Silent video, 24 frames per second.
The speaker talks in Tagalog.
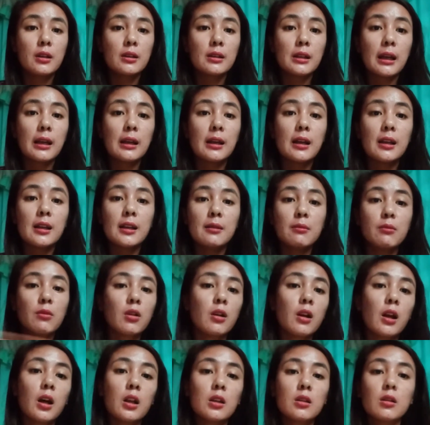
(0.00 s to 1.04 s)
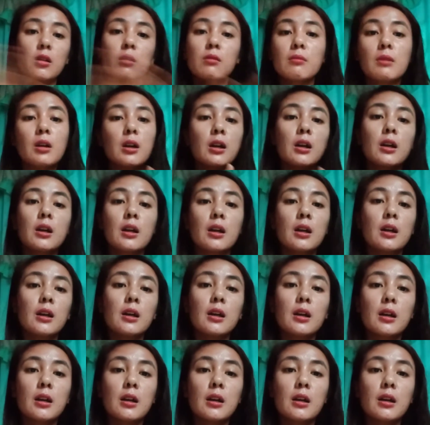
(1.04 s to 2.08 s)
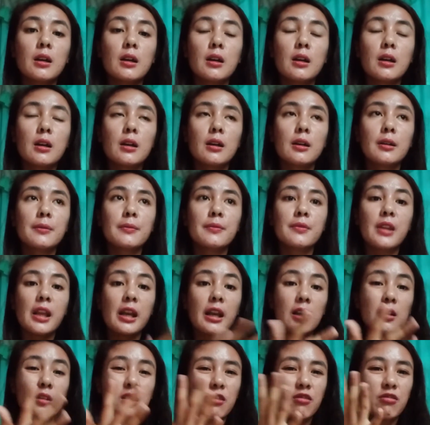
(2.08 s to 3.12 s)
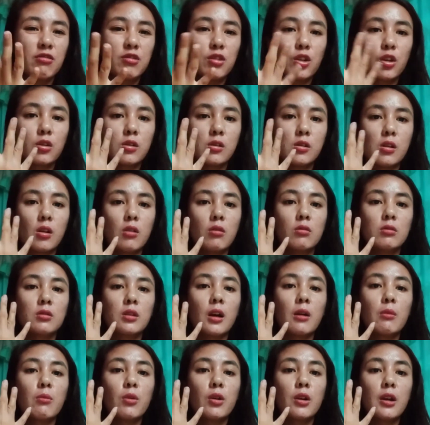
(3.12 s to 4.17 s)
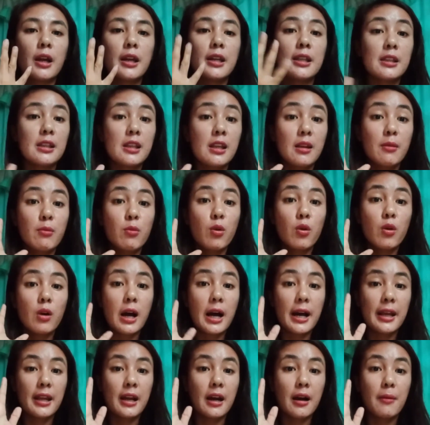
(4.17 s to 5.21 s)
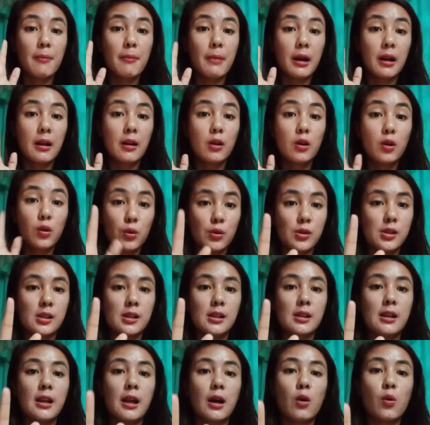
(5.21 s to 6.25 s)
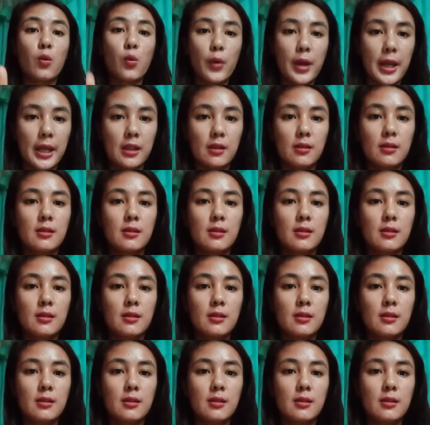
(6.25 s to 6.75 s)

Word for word: Tanggalin mo lahat ng mga negative thoughts sa utak mo na hindi mo kayang mag-lose ng weight.